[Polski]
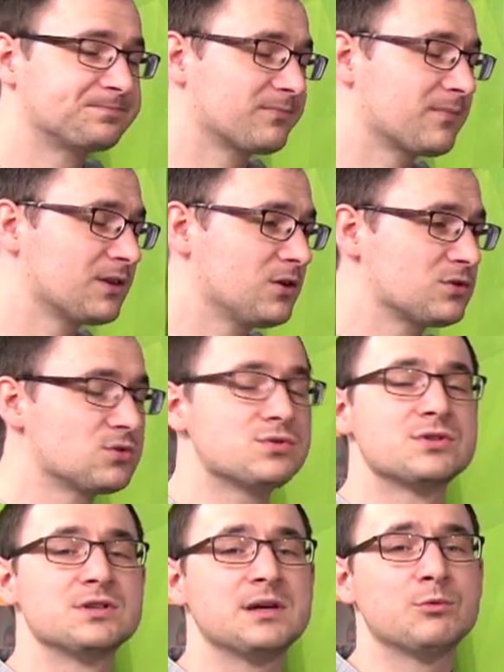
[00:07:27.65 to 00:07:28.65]
no
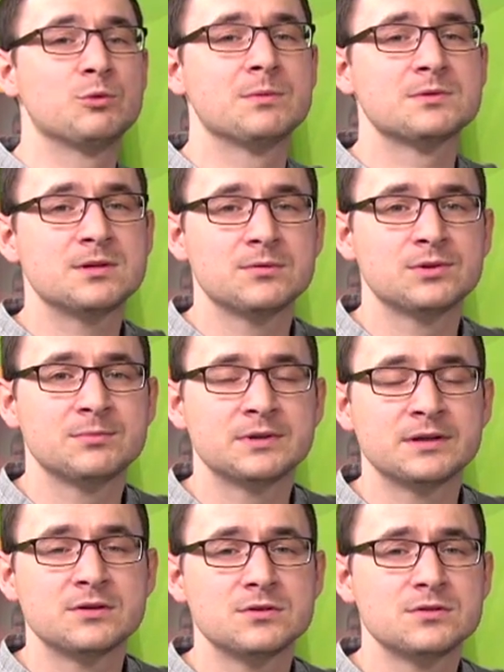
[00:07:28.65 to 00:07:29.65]
cóż, nie byłbym sobą, gdybym
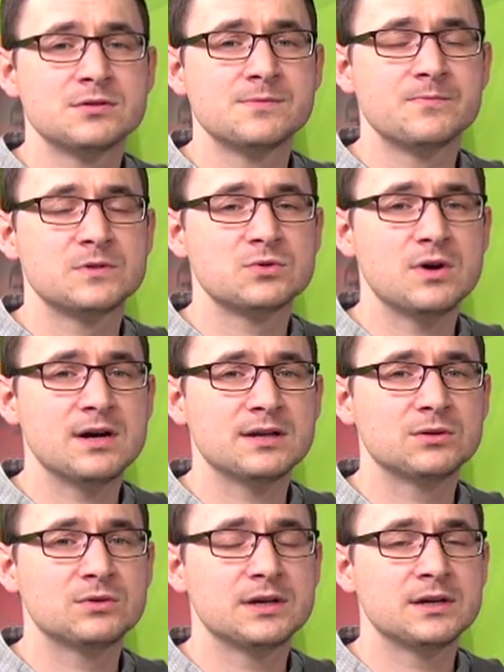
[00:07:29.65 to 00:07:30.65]
tego suchara
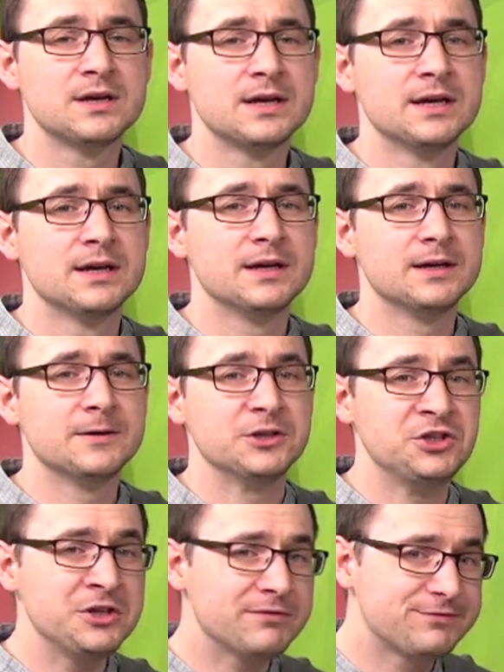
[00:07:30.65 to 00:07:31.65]
tutaj e,
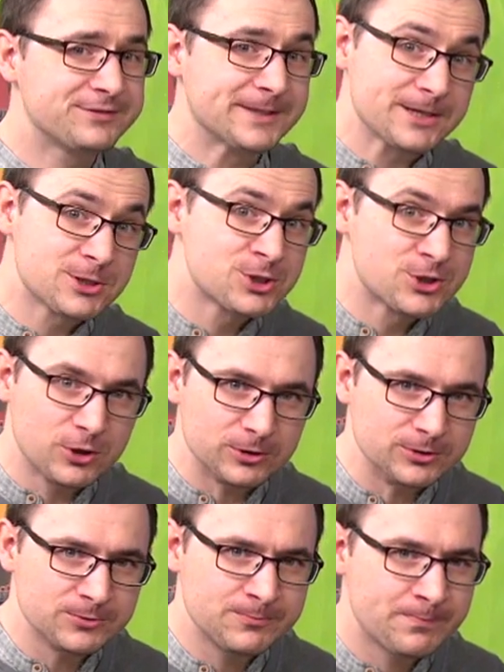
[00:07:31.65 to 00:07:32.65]
nie
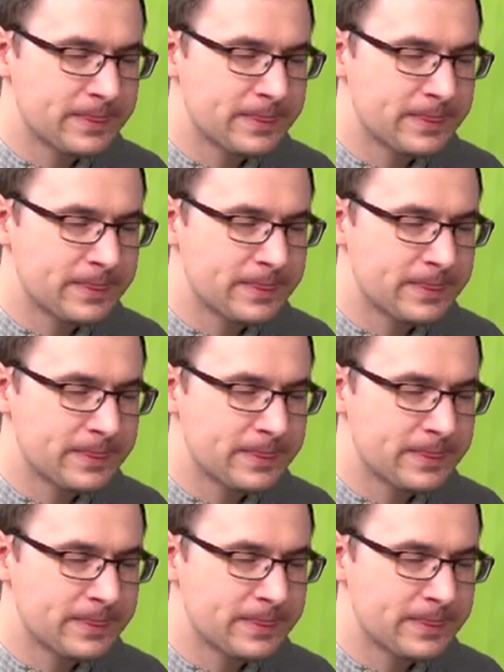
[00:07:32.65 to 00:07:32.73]
wprężolił.